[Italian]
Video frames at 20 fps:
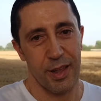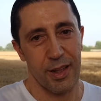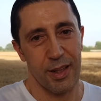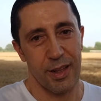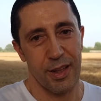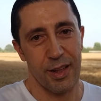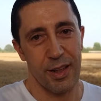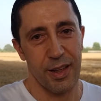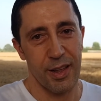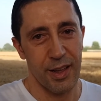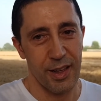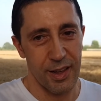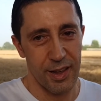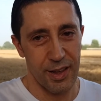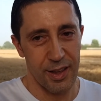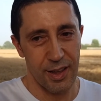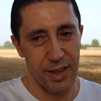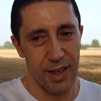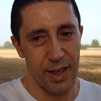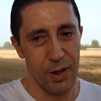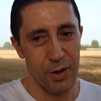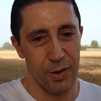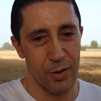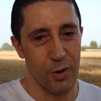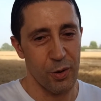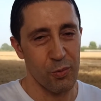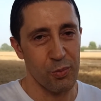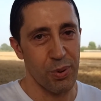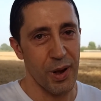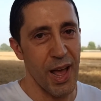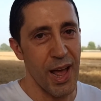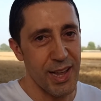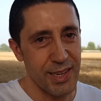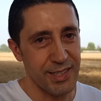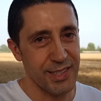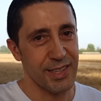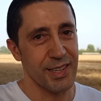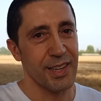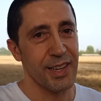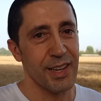è, è un
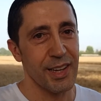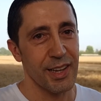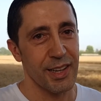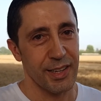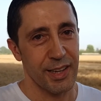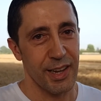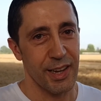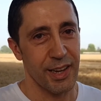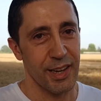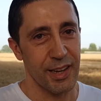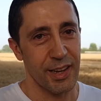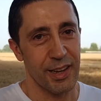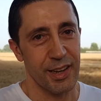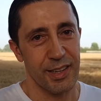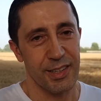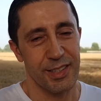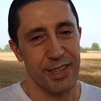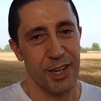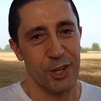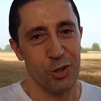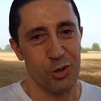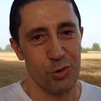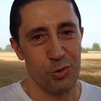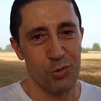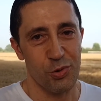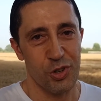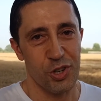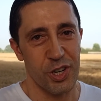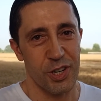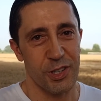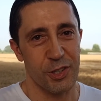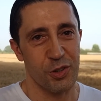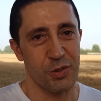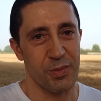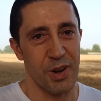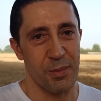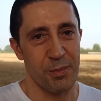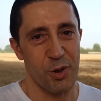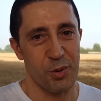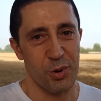plus che si aggiunge
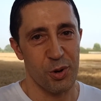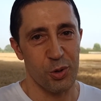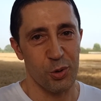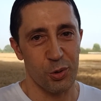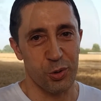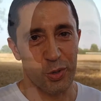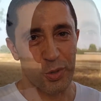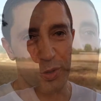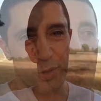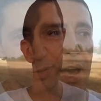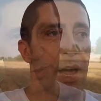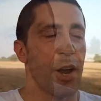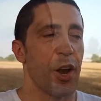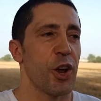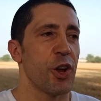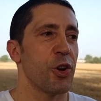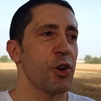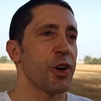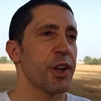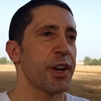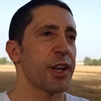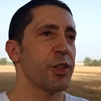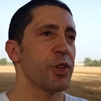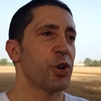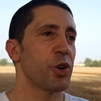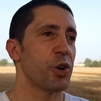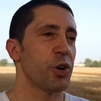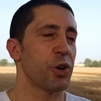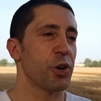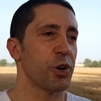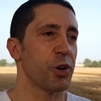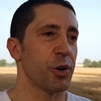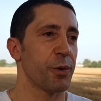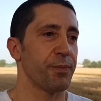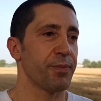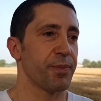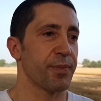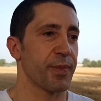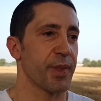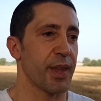insomma, al mio prodotto. Allora io credo, mh,
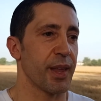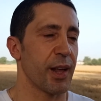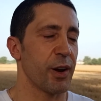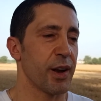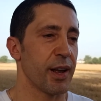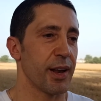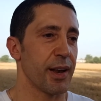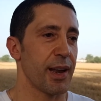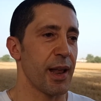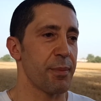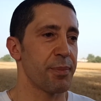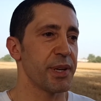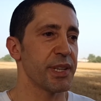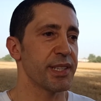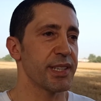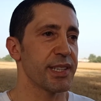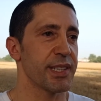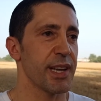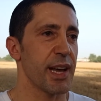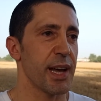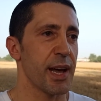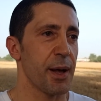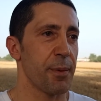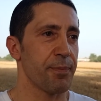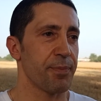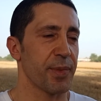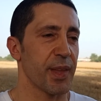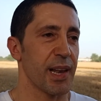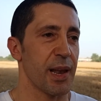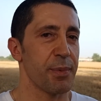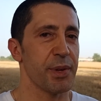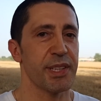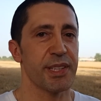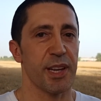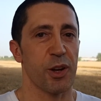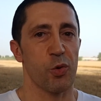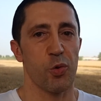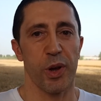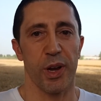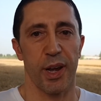mm, allora, la, pizza, la
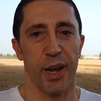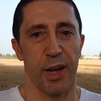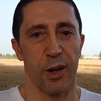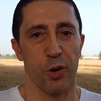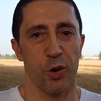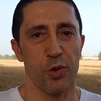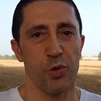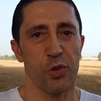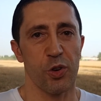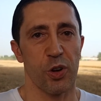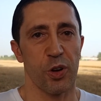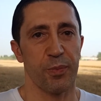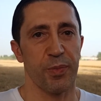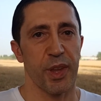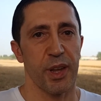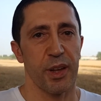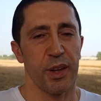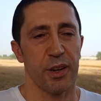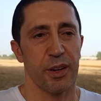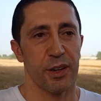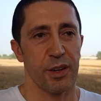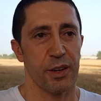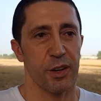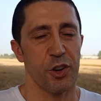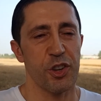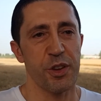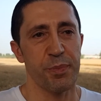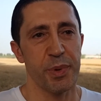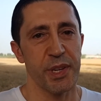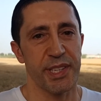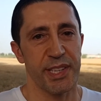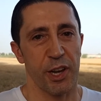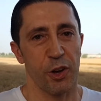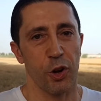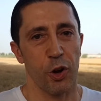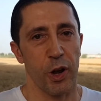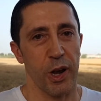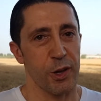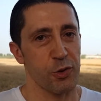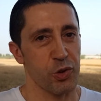pizza è quella, ognuno eh, ogni
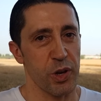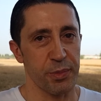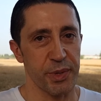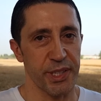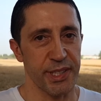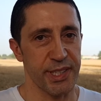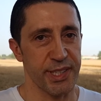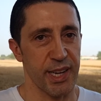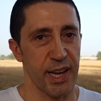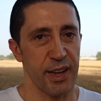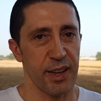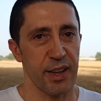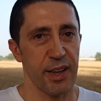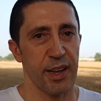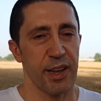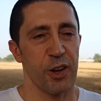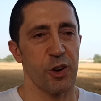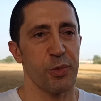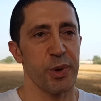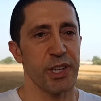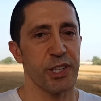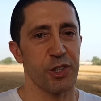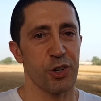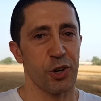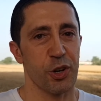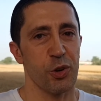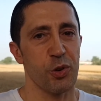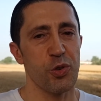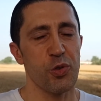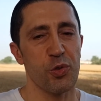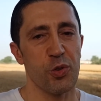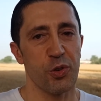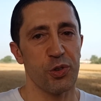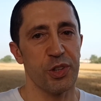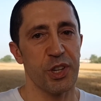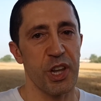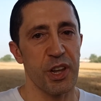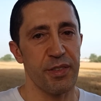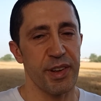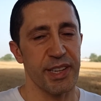pizzaiolo ha la sua pizza. e Io penso che ognuno
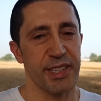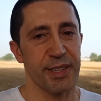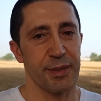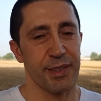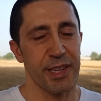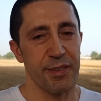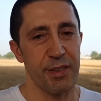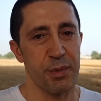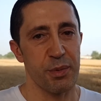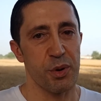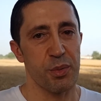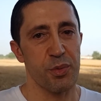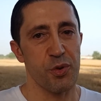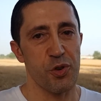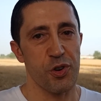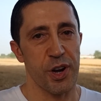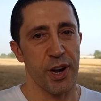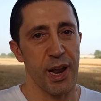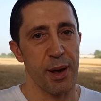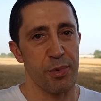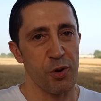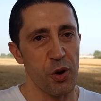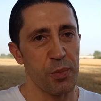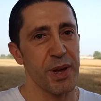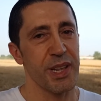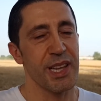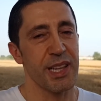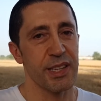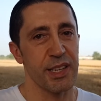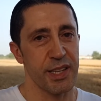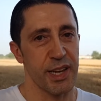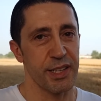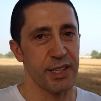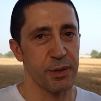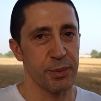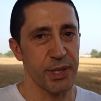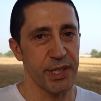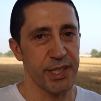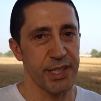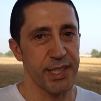deve, deve, proporre la propria identità di
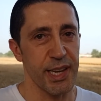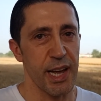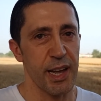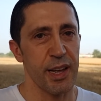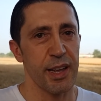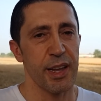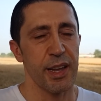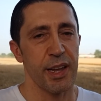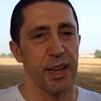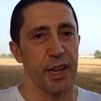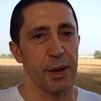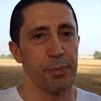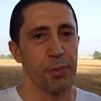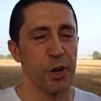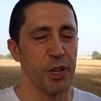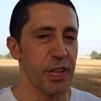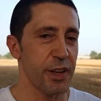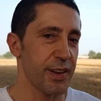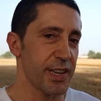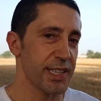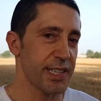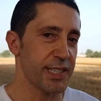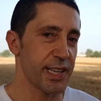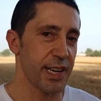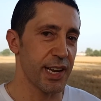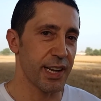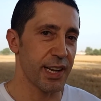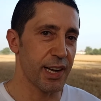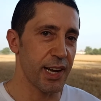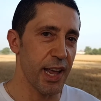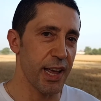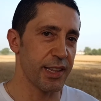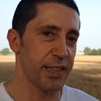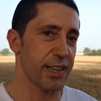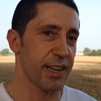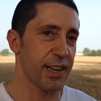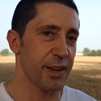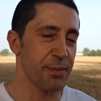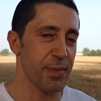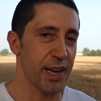pizza e poi deve essere il
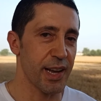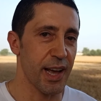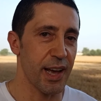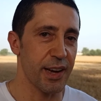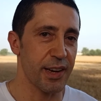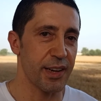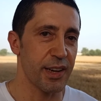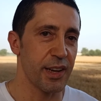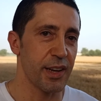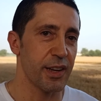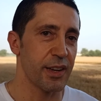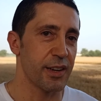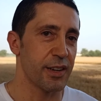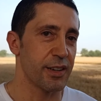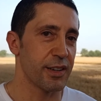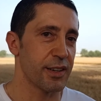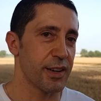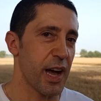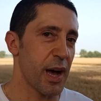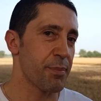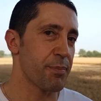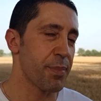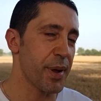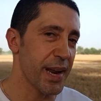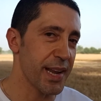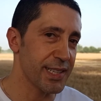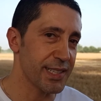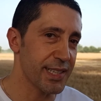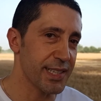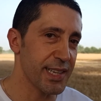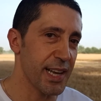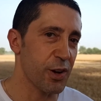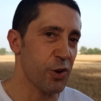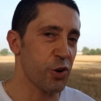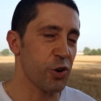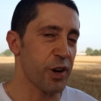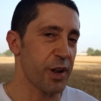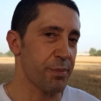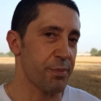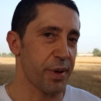cliente che magari eh, apprezza o
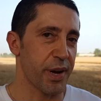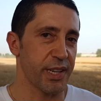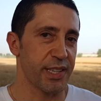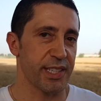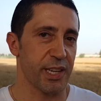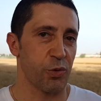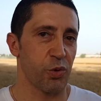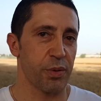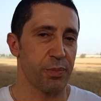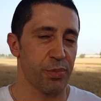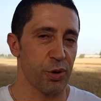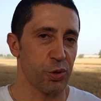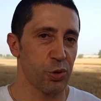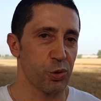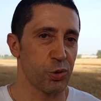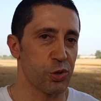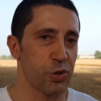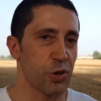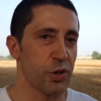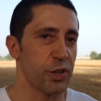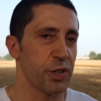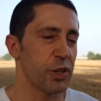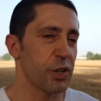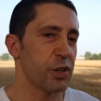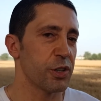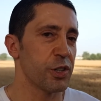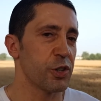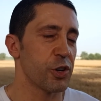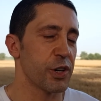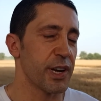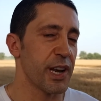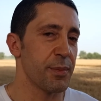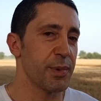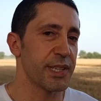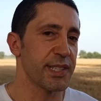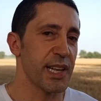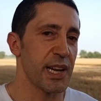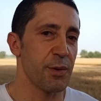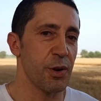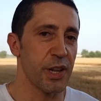non apprezza quel prodotto. Io dico che la
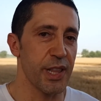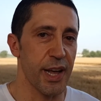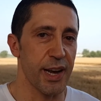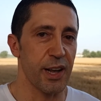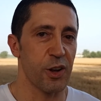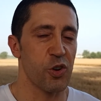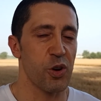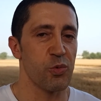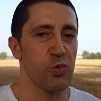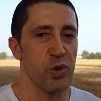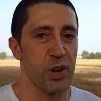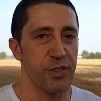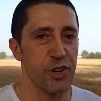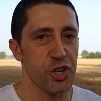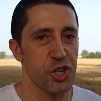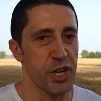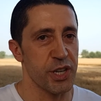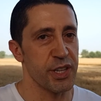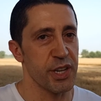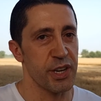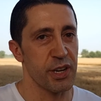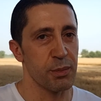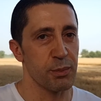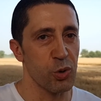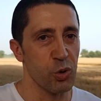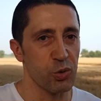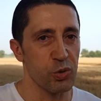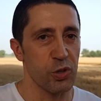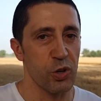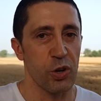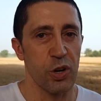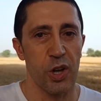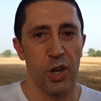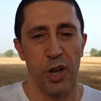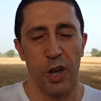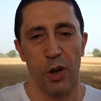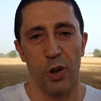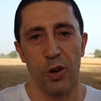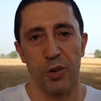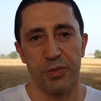pizza napoletana è comunque vincente nel mondo,
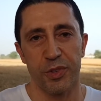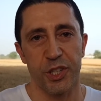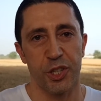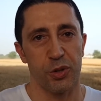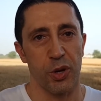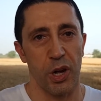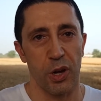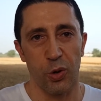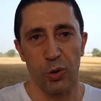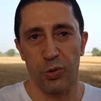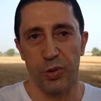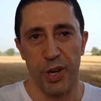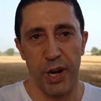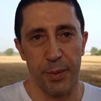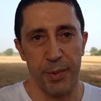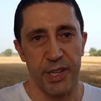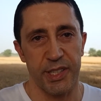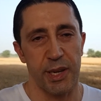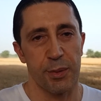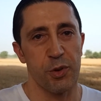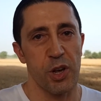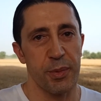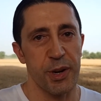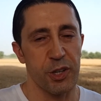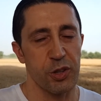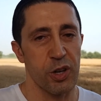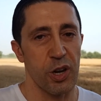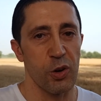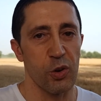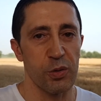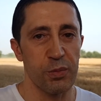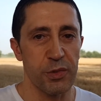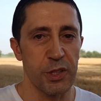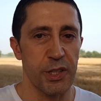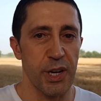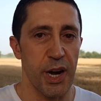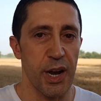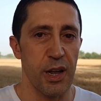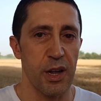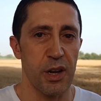io l'ho visto a Londra, per esempio, io aperto a Londra